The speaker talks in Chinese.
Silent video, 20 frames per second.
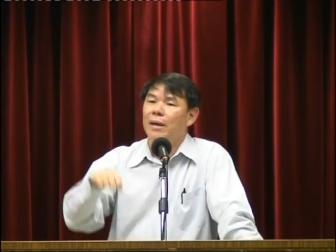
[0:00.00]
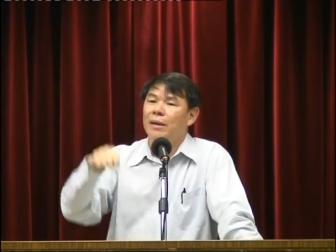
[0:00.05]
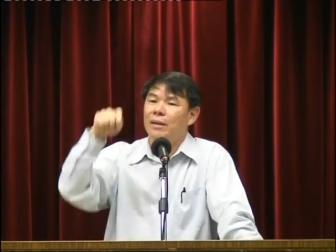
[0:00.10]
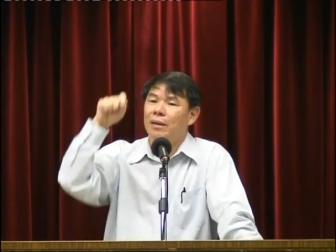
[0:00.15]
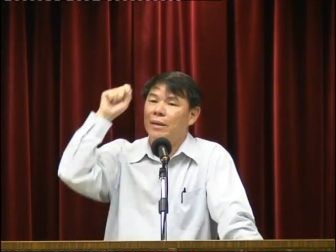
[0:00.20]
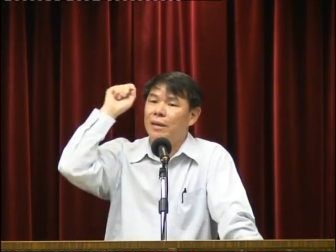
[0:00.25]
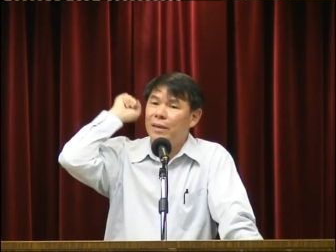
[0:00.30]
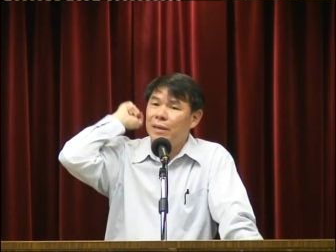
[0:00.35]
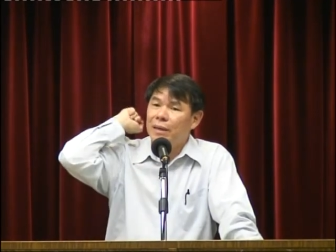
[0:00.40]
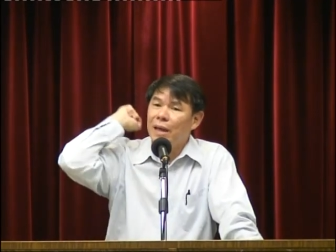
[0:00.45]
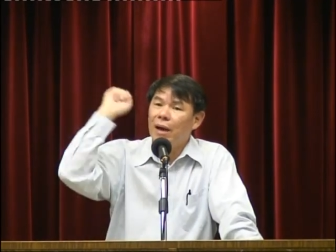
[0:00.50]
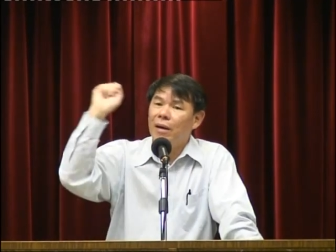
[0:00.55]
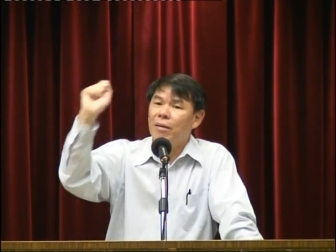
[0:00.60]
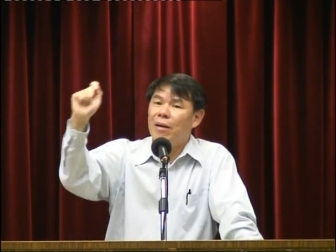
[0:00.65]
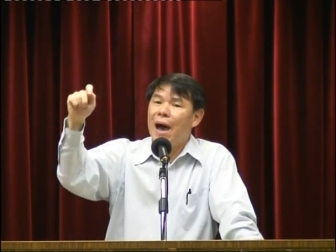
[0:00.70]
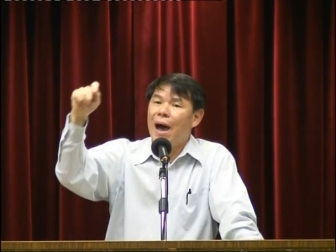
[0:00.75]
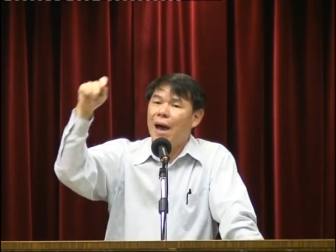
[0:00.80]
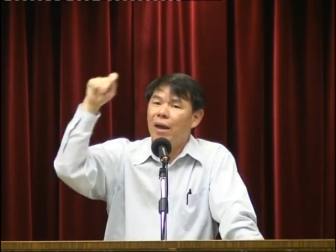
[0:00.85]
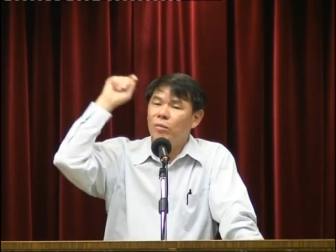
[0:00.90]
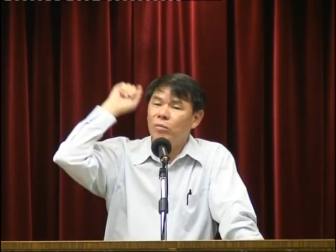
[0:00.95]
你要
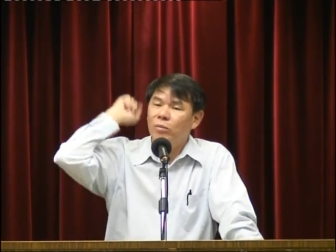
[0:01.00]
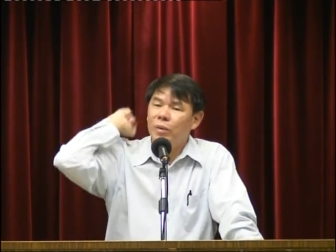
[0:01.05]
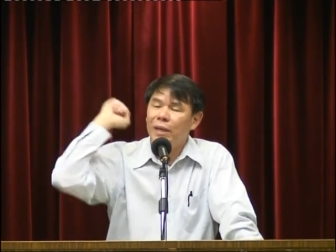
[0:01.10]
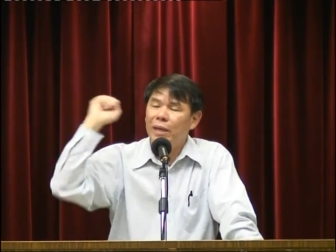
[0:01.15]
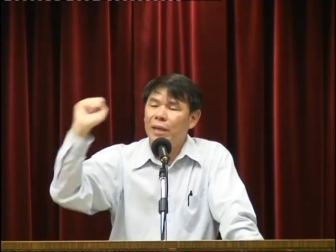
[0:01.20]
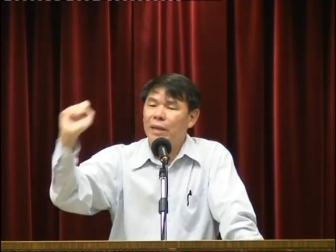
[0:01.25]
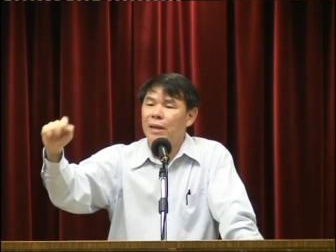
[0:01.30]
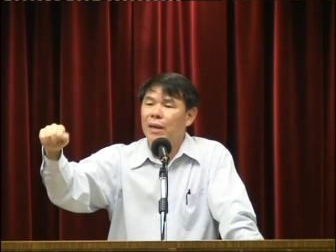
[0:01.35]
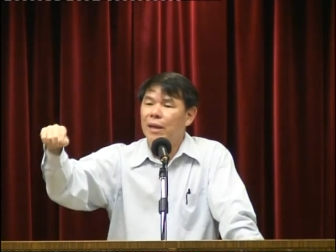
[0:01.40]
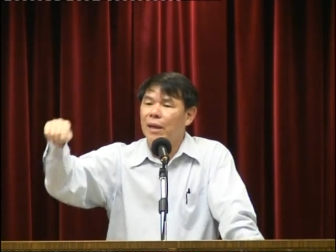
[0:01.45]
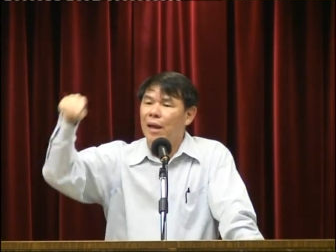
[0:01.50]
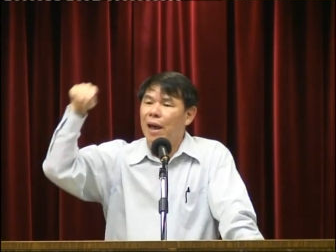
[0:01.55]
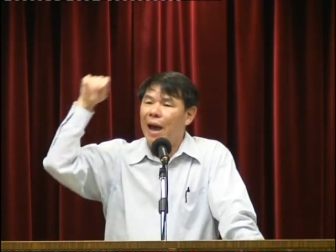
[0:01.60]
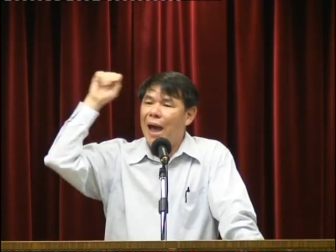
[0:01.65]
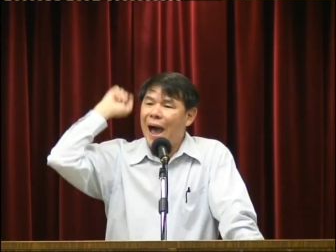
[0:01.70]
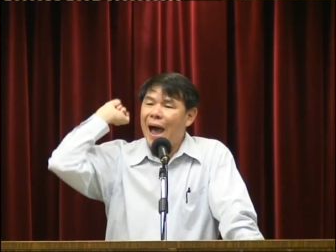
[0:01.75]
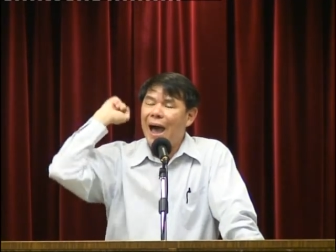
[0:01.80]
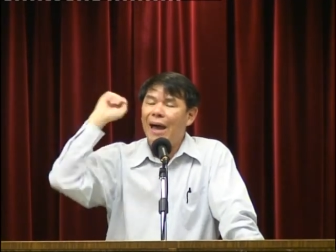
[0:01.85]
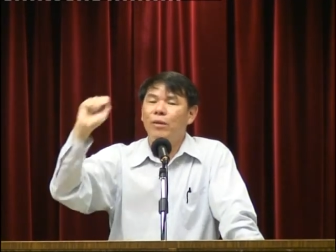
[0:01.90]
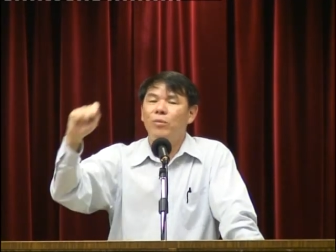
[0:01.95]
安慰
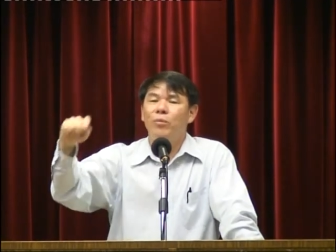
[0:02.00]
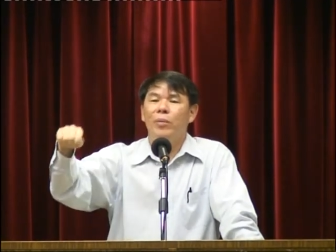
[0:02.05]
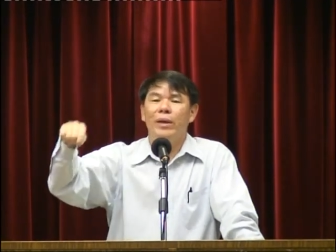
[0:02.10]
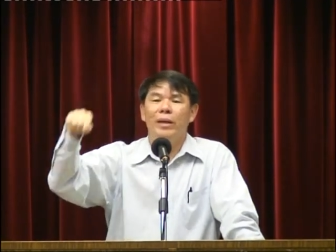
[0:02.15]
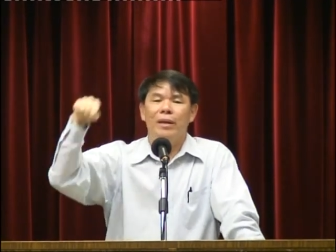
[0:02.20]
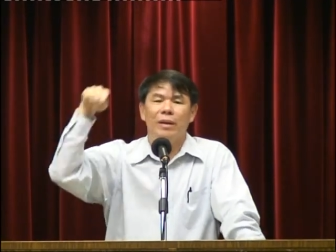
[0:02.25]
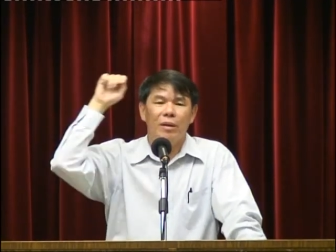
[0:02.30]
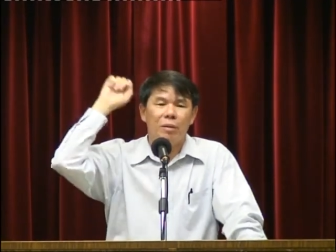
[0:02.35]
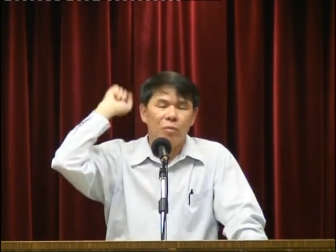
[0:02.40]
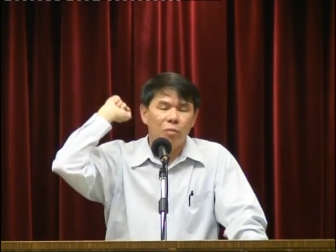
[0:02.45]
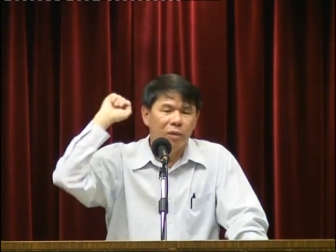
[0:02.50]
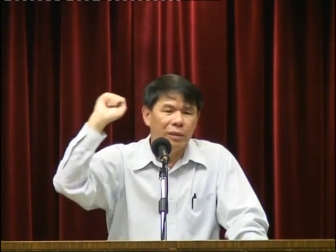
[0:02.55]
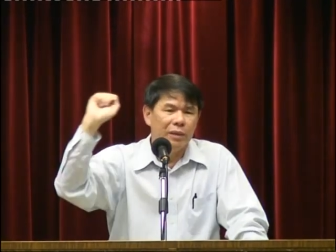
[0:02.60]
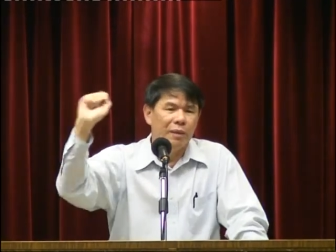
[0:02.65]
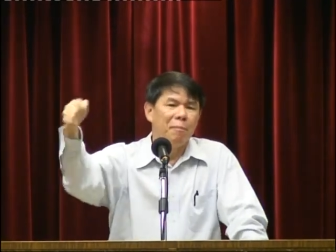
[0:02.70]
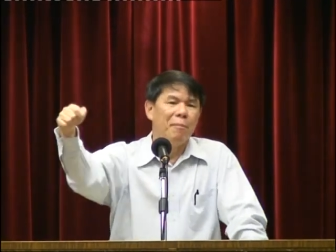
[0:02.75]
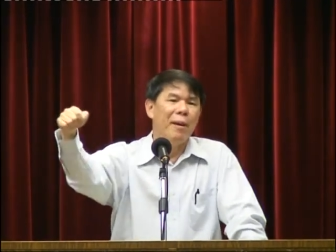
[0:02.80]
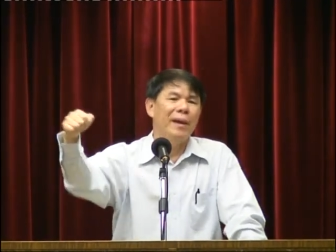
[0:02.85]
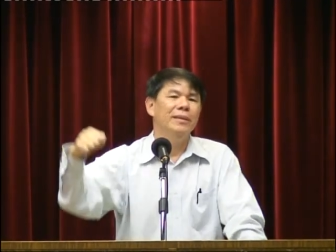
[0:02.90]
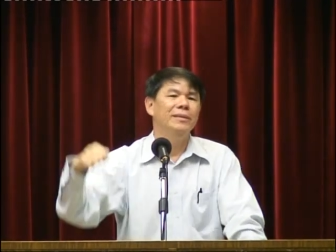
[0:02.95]
安慰我
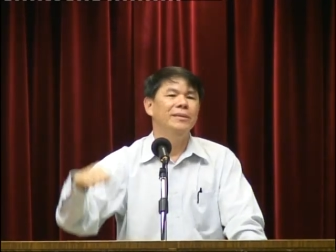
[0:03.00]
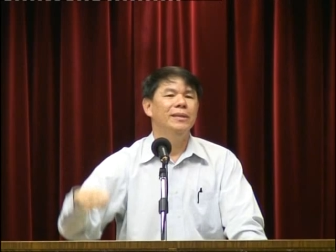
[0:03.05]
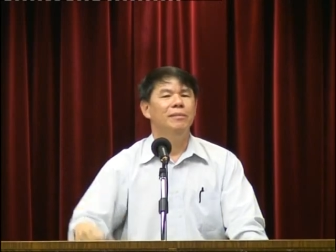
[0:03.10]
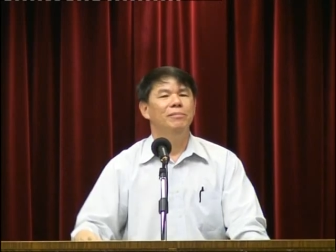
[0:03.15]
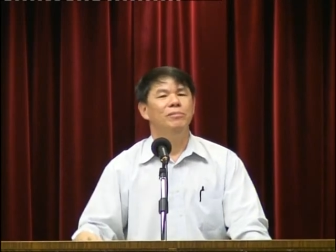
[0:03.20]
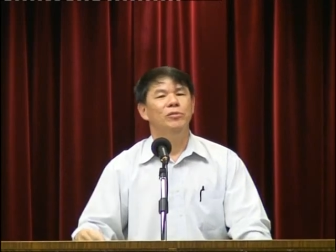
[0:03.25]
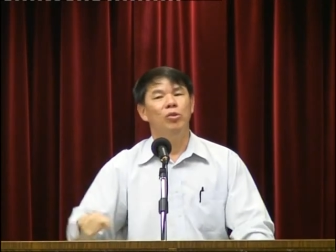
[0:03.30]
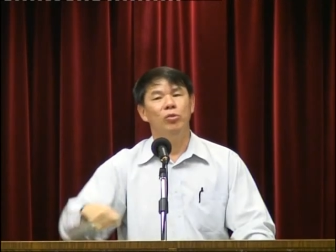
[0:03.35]
的百姓。